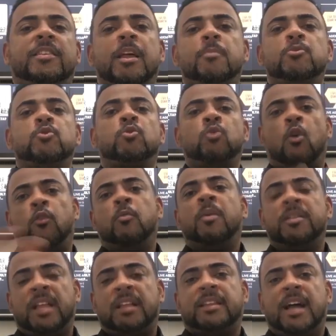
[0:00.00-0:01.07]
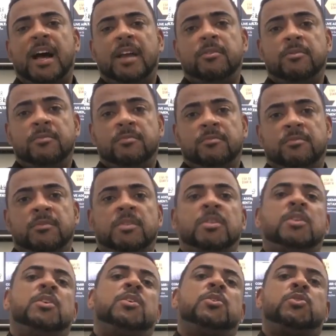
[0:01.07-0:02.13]
E temos um novo mandatário.
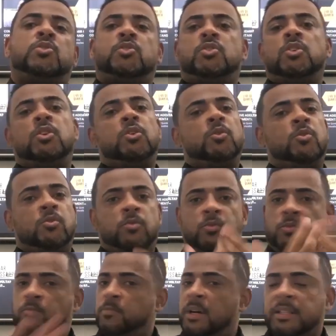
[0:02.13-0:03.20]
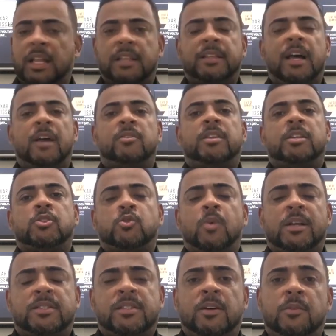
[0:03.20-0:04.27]
Se o mandatário da
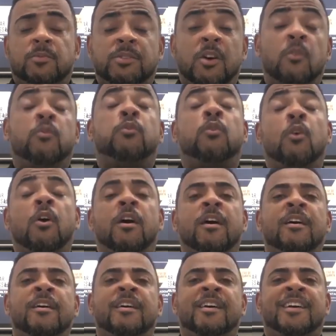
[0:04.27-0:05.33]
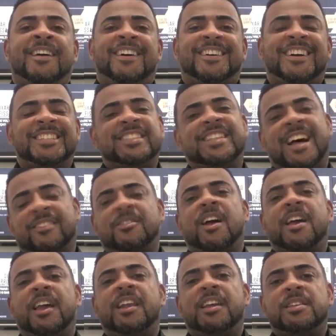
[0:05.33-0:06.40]
situação não for candidato
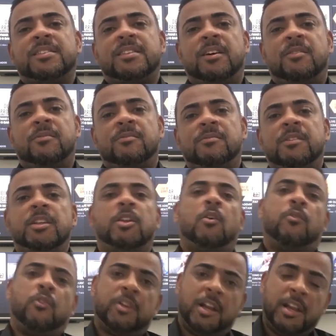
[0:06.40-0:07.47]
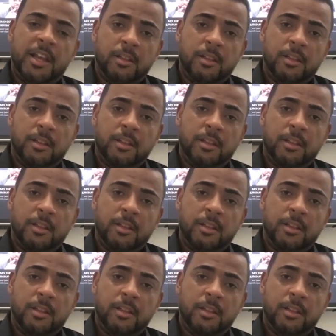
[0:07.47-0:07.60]
à reeleição e não for